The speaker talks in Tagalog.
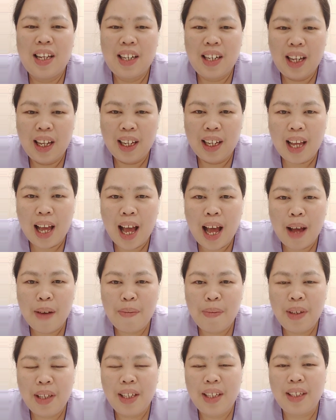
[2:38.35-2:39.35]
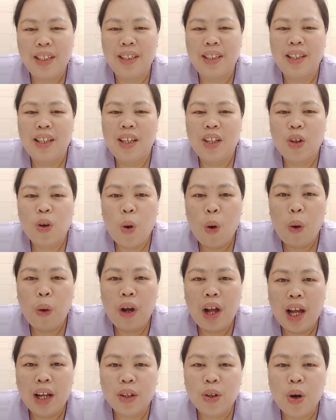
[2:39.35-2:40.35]
ng aming
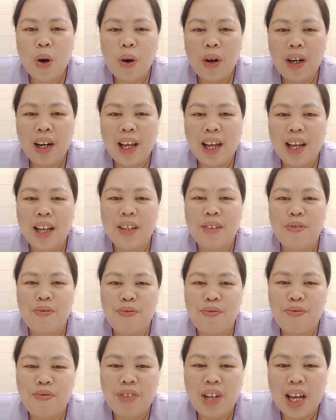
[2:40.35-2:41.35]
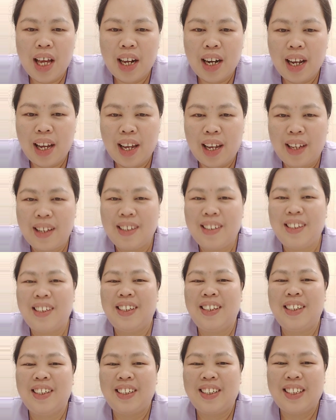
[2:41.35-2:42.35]
Coca-Cola Vare.
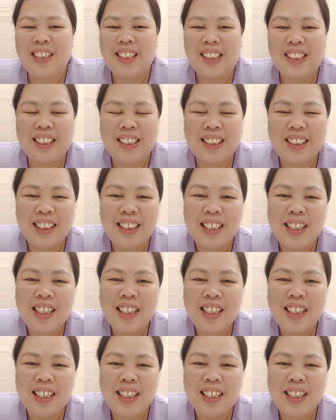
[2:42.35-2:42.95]
No, as